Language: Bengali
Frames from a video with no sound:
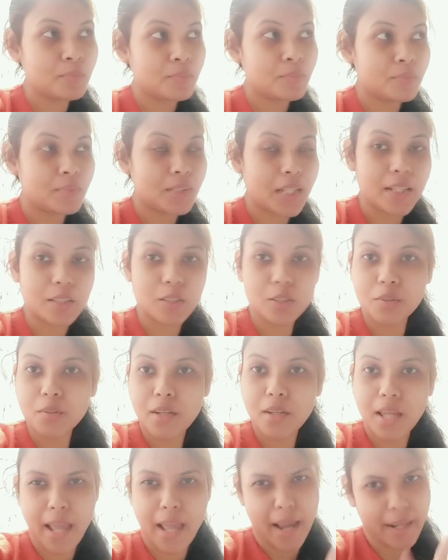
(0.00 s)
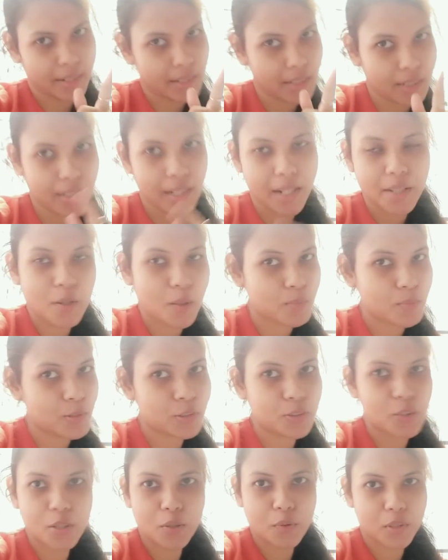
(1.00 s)
তার জন্য একটা ট্রাই
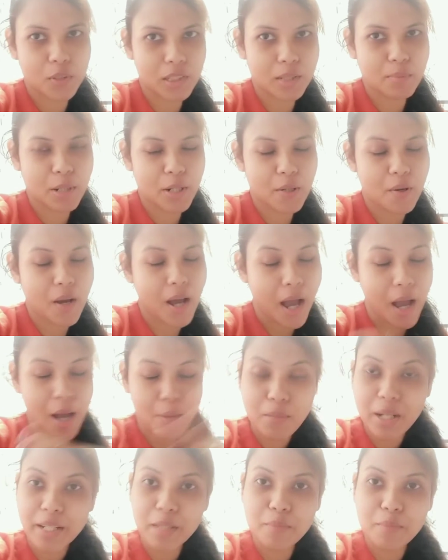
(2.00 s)
অবশ্যই করতে পারো আমার এই